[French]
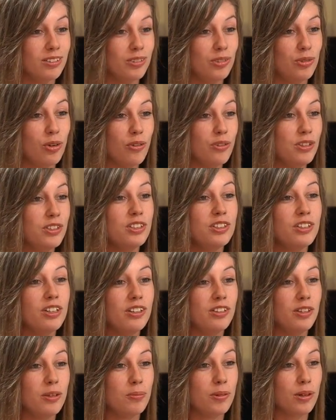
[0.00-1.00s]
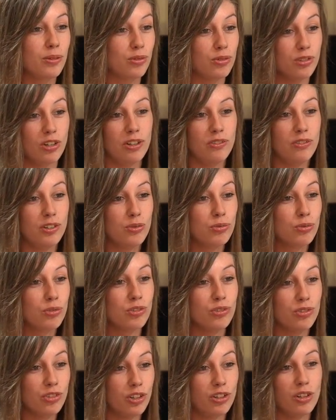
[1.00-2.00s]
je lui avais dit dès le départ parce que j'avais
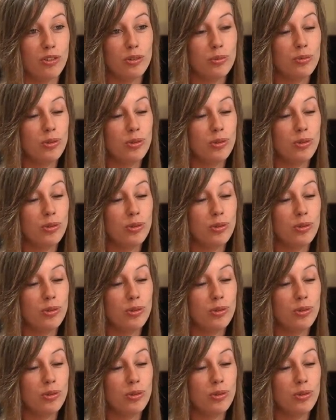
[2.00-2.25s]
honte, j'en avais